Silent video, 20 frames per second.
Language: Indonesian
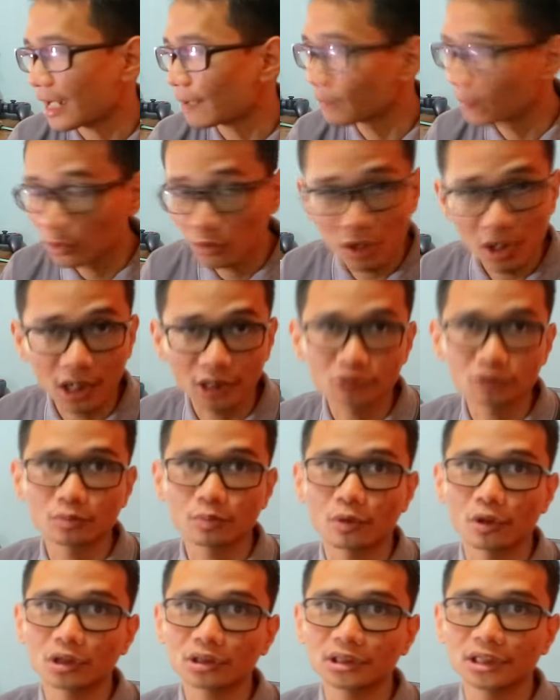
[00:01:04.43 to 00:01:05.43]
HP gue nggak
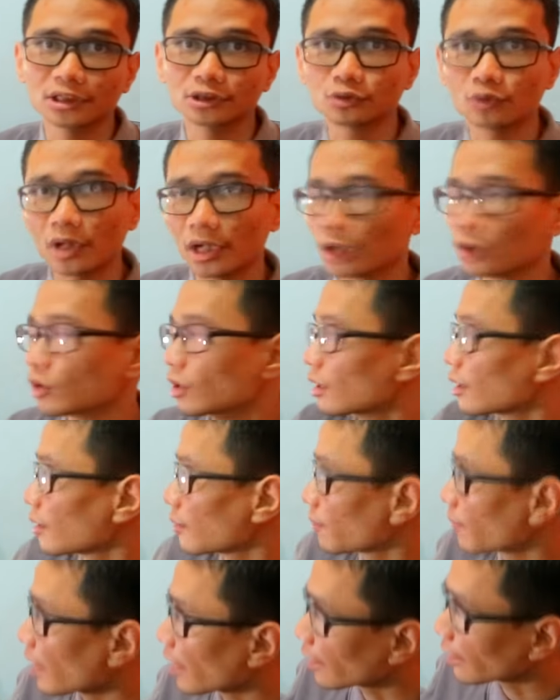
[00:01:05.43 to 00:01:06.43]
support that's why gue
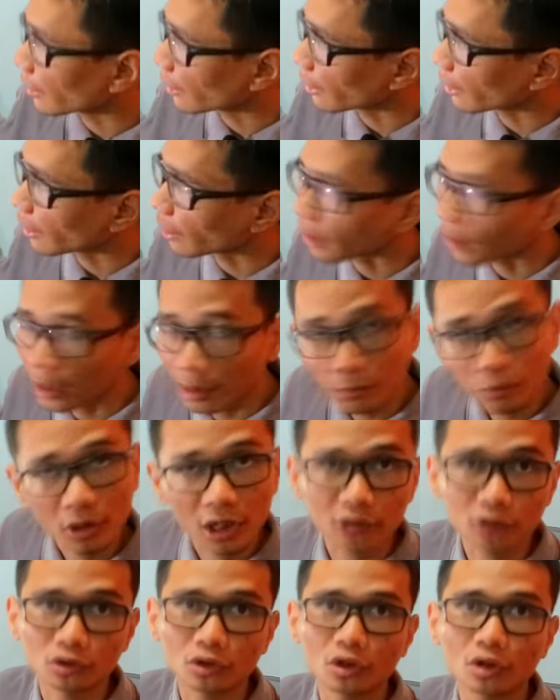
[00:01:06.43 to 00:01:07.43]
pakai
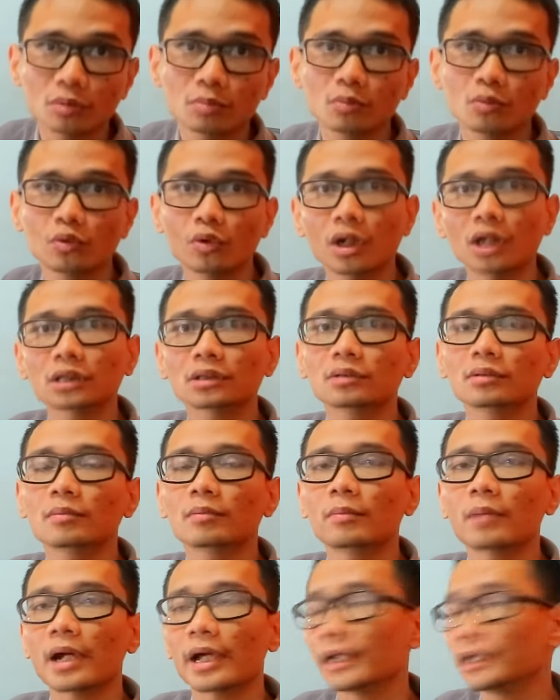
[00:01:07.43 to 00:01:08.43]
emulator buat
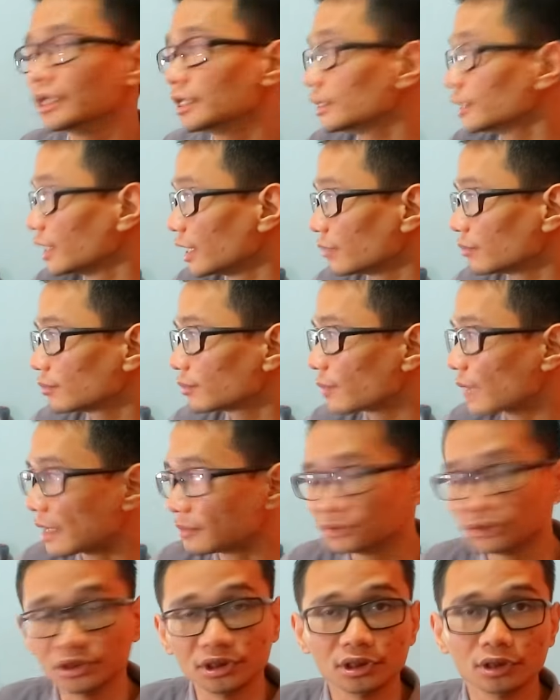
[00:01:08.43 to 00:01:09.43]
mainin game
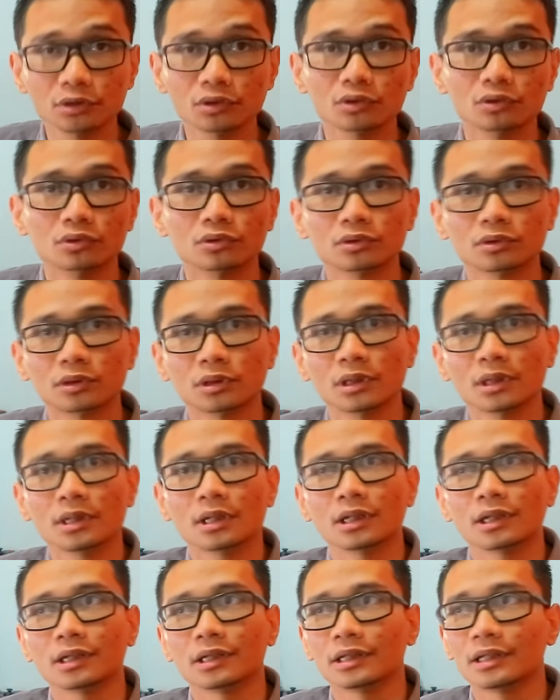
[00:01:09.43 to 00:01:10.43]
PUBG itu
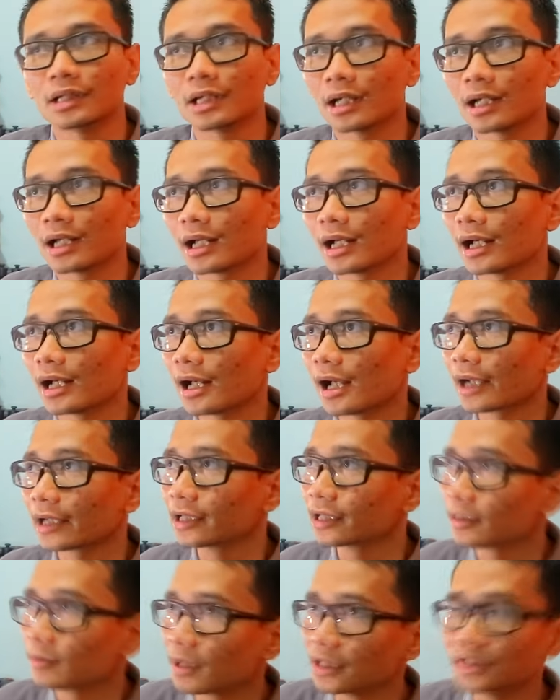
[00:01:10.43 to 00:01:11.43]
Ya,
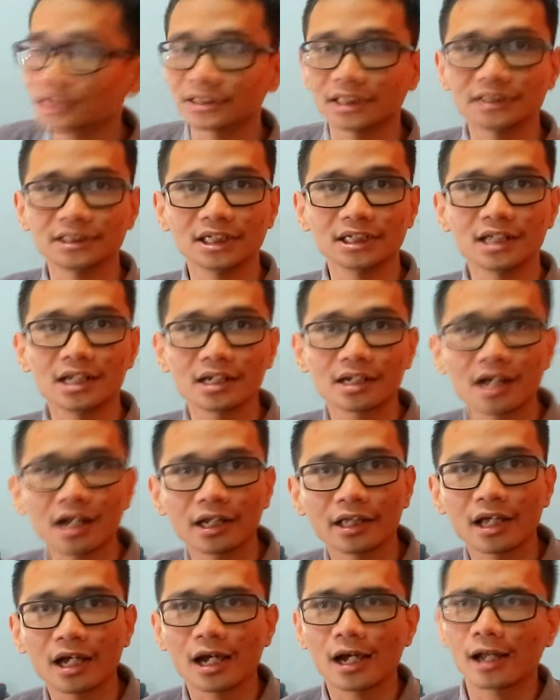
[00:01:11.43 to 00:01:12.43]
akhirnya banyak sajian dari
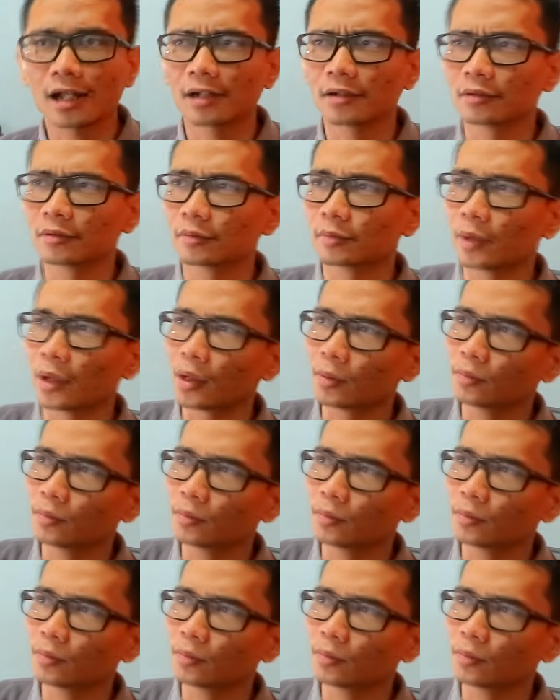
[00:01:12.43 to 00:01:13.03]
kalian